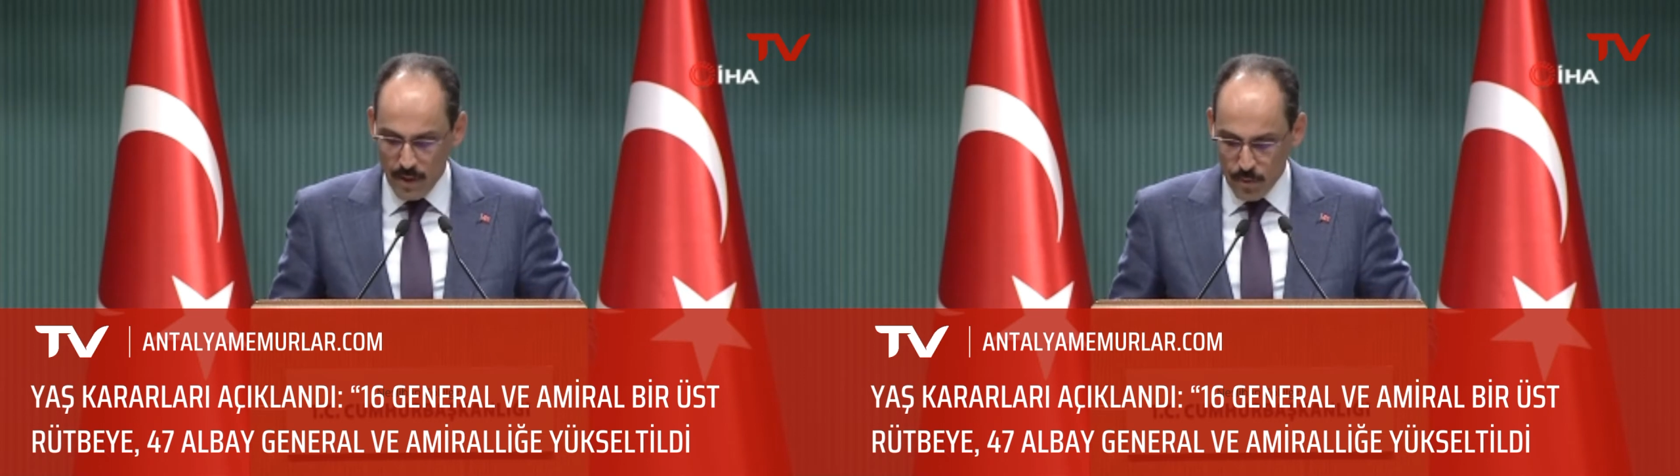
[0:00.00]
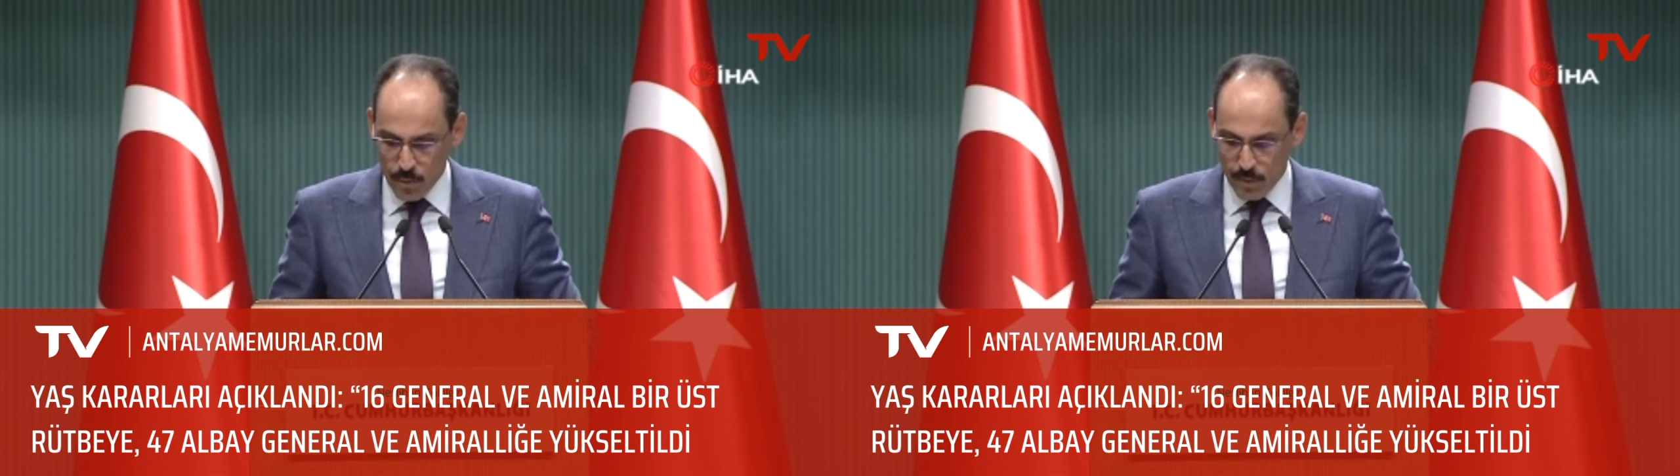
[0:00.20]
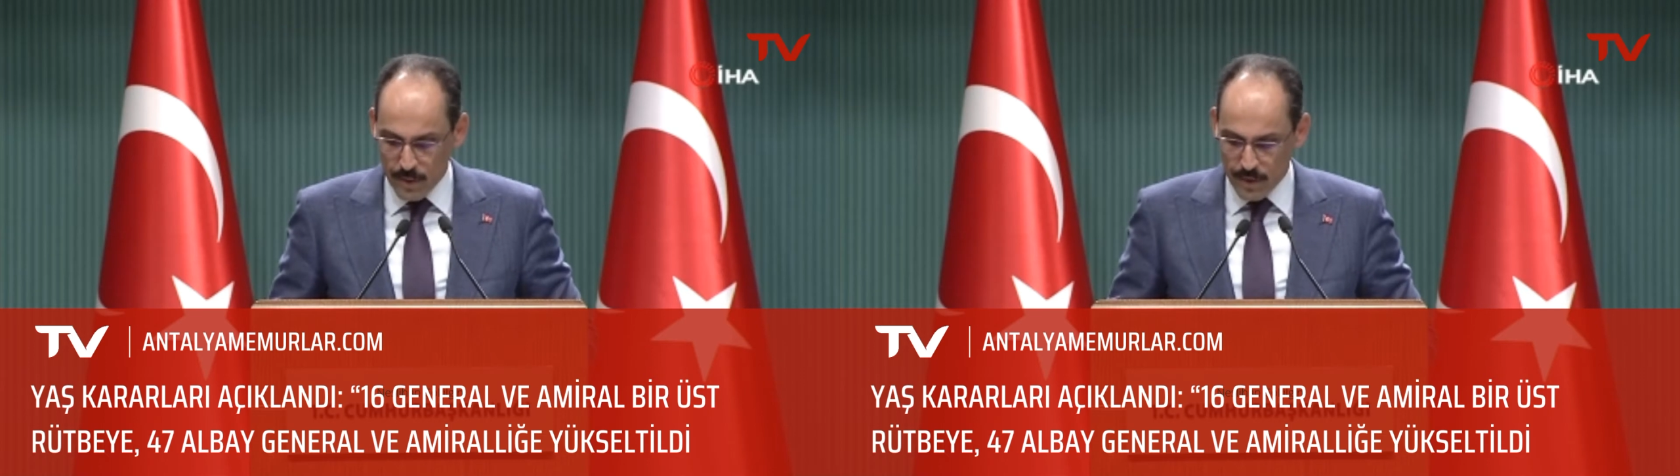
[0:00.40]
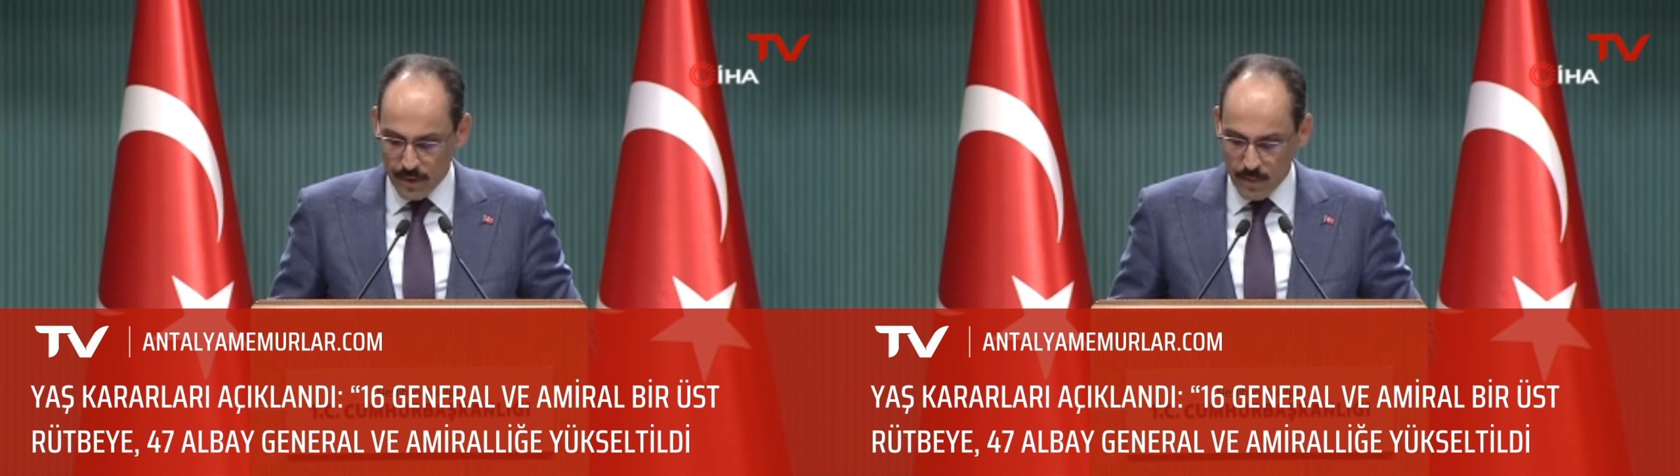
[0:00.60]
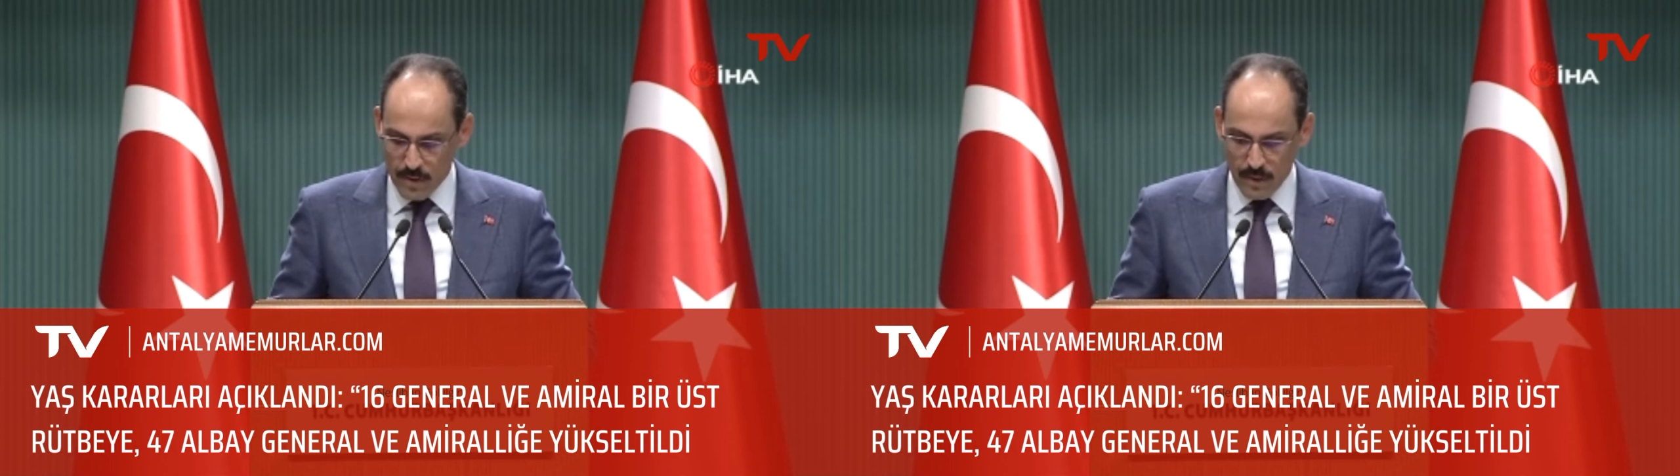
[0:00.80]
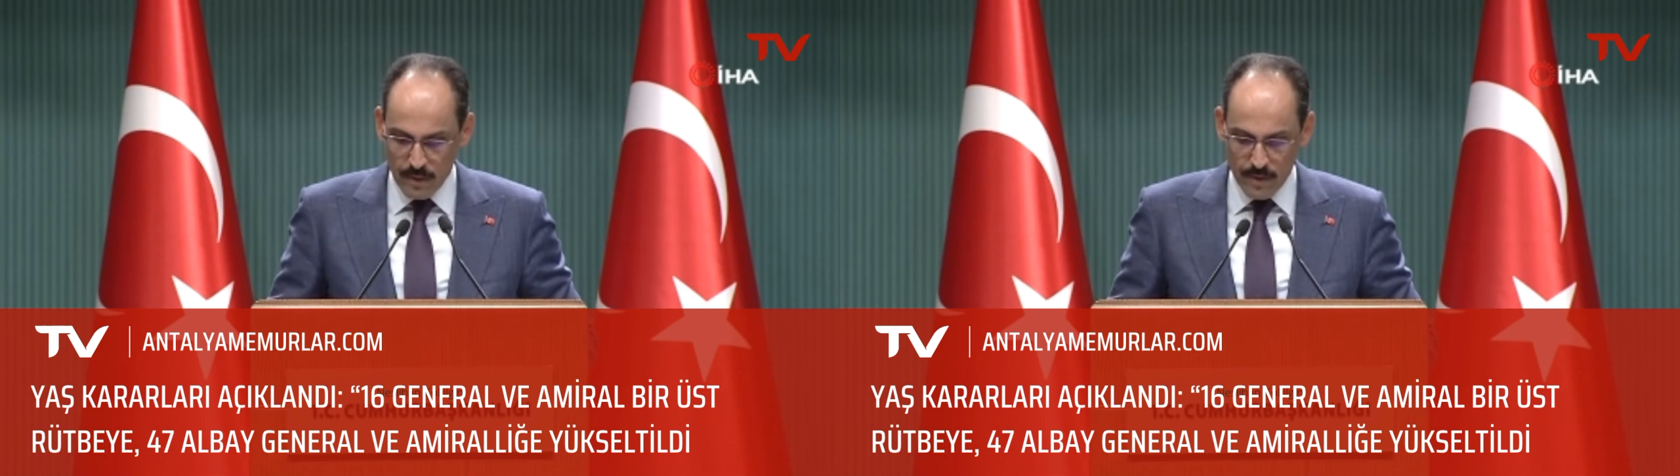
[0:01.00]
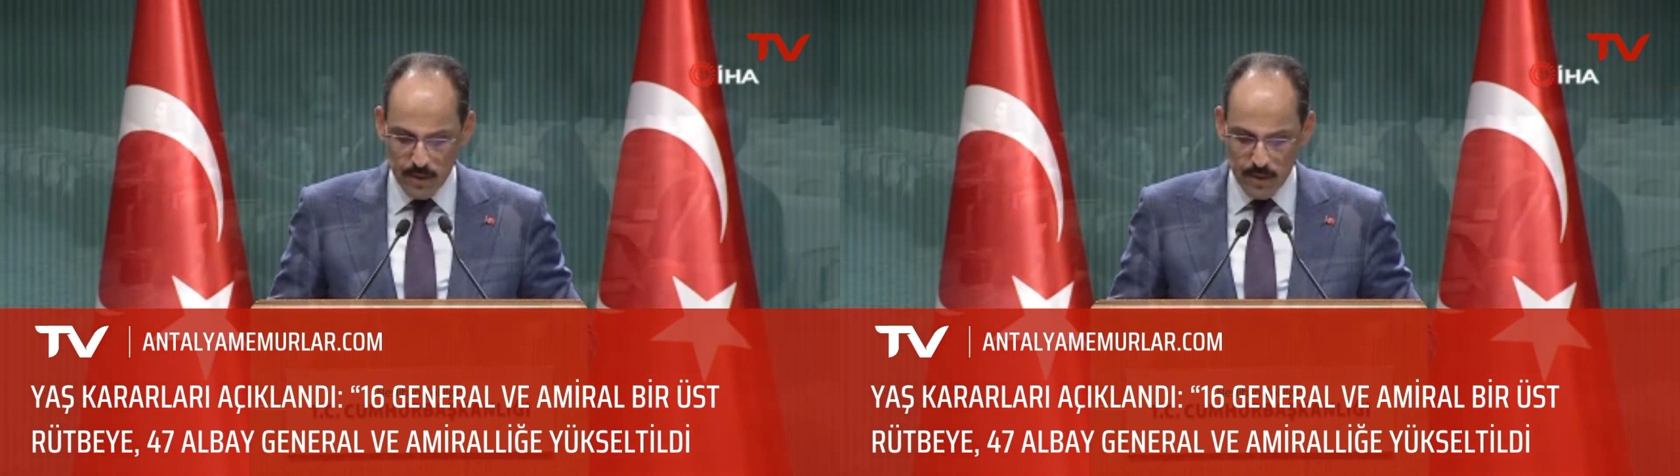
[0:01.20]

Cumhurbaşkanımız Sayın